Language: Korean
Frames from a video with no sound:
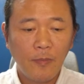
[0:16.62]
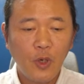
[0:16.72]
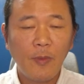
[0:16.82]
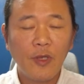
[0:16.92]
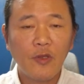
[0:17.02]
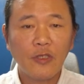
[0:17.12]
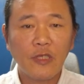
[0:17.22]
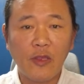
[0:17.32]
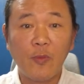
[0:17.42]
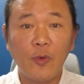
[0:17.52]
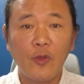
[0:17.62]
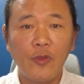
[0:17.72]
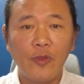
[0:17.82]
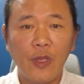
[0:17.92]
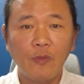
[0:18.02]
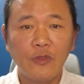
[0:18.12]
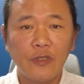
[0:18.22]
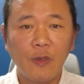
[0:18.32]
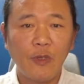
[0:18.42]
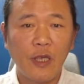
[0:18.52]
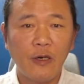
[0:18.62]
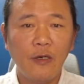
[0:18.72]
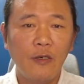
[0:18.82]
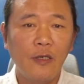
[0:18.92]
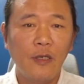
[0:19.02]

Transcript: 포함해서 이제 5번 넘은 셈이네요.